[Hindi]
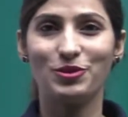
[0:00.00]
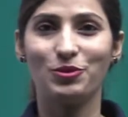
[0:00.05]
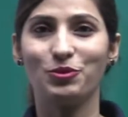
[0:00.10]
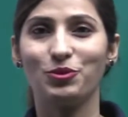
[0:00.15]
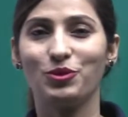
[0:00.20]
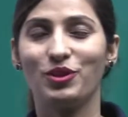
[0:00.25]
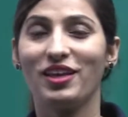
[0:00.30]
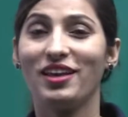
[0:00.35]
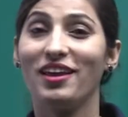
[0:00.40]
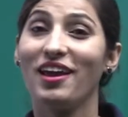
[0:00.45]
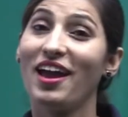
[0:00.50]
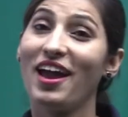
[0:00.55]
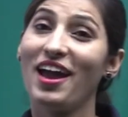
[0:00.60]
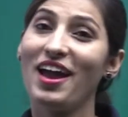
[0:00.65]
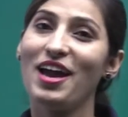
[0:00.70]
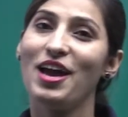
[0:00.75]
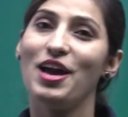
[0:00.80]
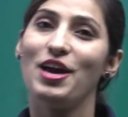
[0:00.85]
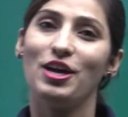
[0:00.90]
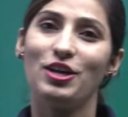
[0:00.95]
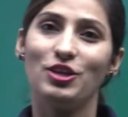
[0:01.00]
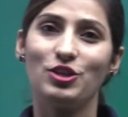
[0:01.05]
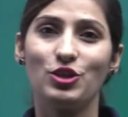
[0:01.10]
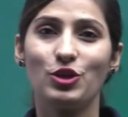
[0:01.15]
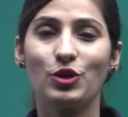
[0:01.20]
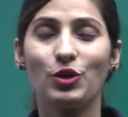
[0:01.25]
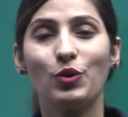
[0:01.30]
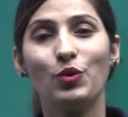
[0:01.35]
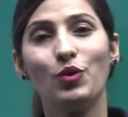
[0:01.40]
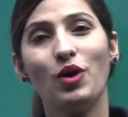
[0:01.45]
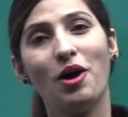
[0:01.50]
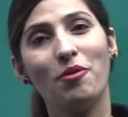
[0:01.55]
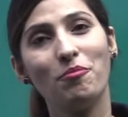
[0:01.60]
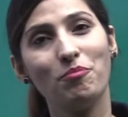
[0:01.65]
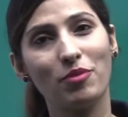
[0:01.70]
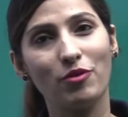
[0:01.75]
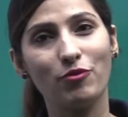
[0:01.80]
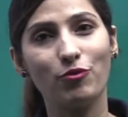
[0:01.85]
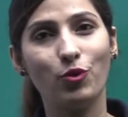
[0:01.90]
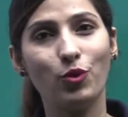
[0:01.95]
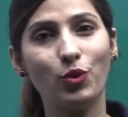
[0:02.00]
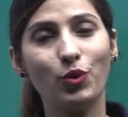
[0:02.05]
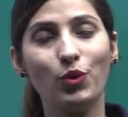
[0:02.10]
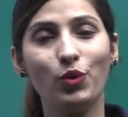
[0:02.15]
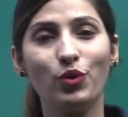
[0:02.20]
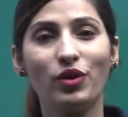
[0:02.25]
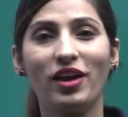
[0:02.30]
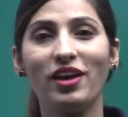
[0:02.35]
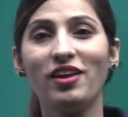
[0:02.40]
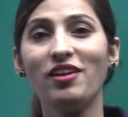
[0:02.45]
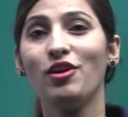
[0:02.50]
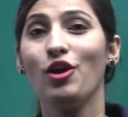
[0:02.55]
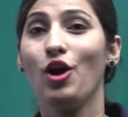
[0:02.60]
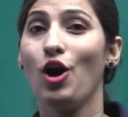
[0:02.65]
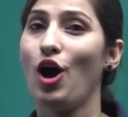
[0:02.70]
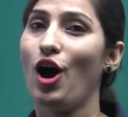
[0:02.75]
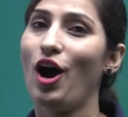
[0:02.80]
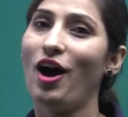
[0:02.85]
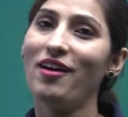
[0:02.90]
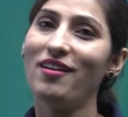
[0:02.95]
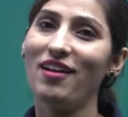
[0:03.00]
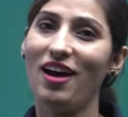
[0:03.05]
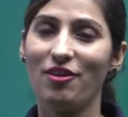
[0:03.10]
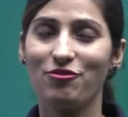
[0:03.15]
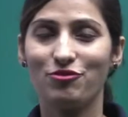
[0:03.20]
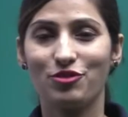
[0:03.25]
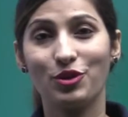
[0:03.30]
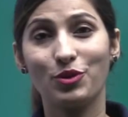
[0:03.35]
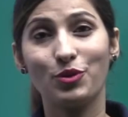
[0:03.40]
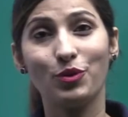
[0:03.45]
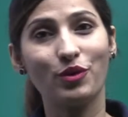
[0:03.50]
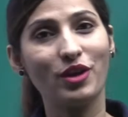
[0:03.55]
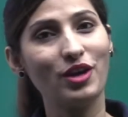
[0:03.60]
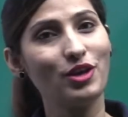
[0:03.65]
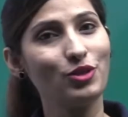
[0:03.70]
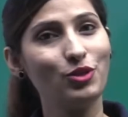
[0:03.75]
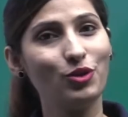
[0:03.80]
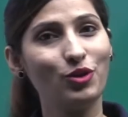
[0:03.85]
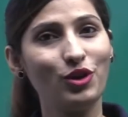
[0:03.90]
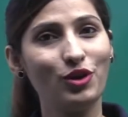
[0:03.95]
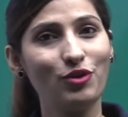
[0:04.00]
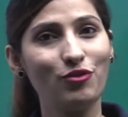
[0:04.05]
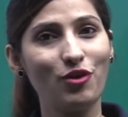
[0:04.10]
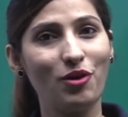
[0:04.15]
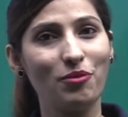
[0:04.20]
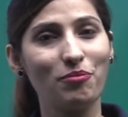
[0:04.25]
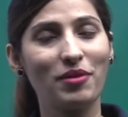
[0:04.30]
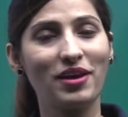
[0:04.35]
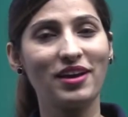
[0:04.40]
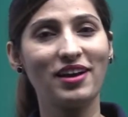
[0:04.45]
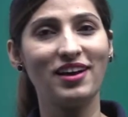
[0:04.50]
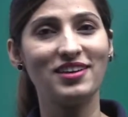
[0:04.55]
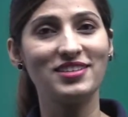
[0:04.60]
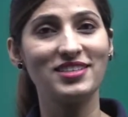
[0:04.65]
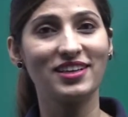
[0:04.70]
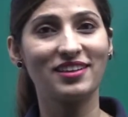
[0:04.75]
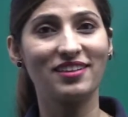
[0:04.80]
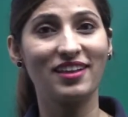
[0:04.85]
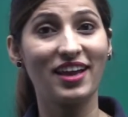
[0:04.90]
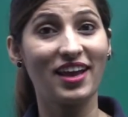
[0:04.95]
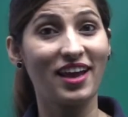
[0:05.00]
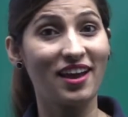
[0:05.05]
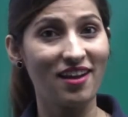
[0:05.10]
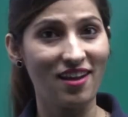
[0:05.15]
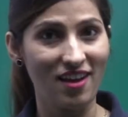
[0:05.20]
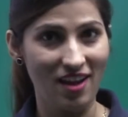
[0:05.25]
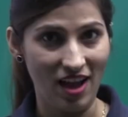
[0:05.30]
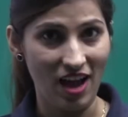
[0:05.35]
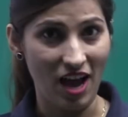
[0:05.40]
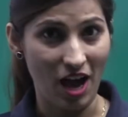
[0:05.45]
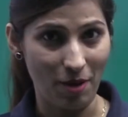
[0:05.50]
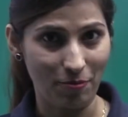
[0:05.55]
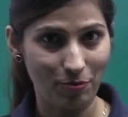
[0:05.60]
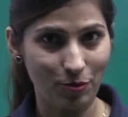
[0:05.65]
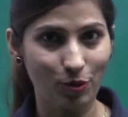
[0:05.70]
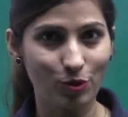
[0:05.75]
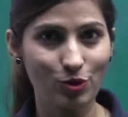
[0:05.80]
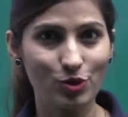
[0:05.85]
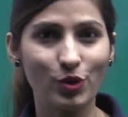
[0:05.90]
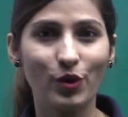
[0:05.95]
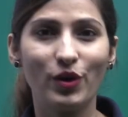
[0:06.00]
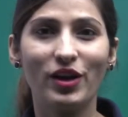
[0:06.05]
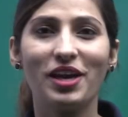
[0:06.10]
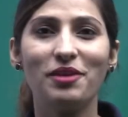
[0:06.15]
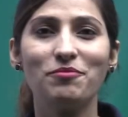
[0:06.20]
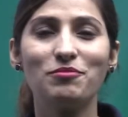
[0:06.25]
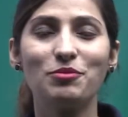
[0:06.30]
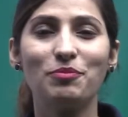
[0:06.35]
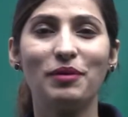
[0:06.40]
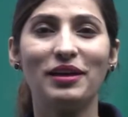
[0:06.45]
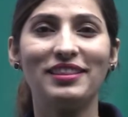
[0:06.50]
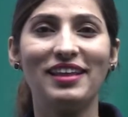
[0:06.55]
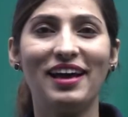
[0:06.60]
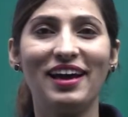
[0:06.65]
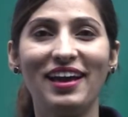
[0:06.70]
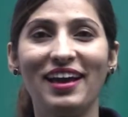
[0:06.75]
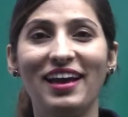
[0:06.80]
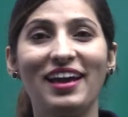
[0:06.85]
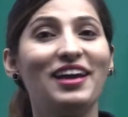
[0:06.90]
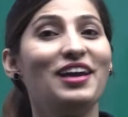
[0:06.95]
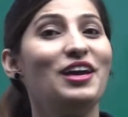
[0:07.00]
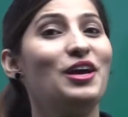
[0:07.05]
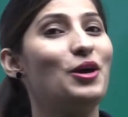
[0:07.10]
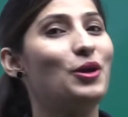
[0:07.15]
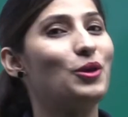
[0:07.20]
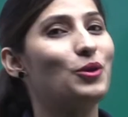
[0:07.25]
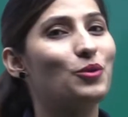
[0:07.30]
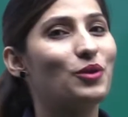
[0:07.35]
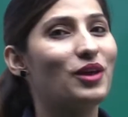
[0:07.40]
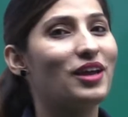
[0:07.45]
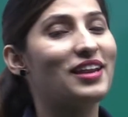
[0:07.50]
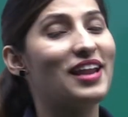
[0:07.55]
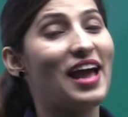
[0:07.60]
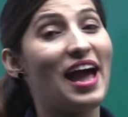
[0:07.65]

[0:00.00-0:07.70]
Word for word: होती हैं जिनको हम बिफ़ोर कुकिंग और आफ्टर कुकिंग दोनों फॉर्म में खा सकते हैं आपको कुछ और नेम्स पता है यू कैन